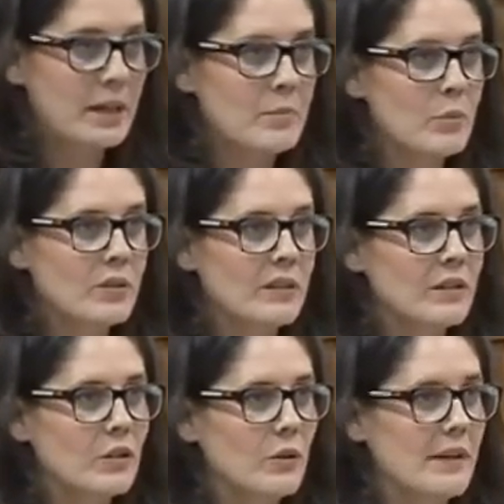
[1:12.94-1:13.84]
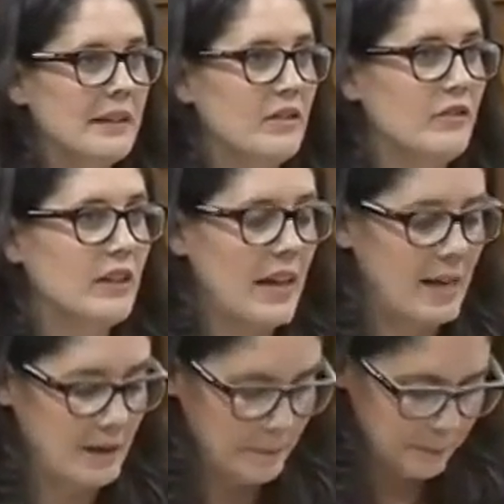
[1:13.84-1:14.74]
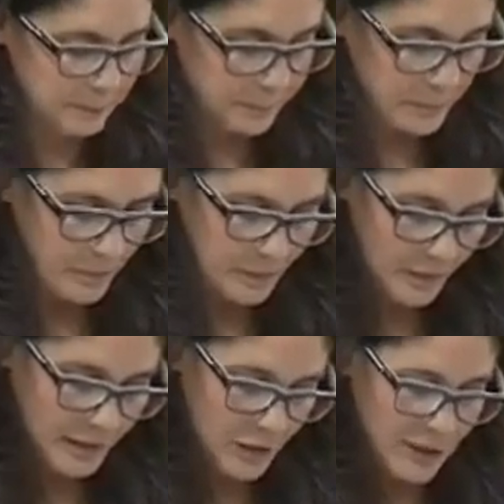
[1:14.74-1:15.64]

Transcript: es muy sencillo de identificar. La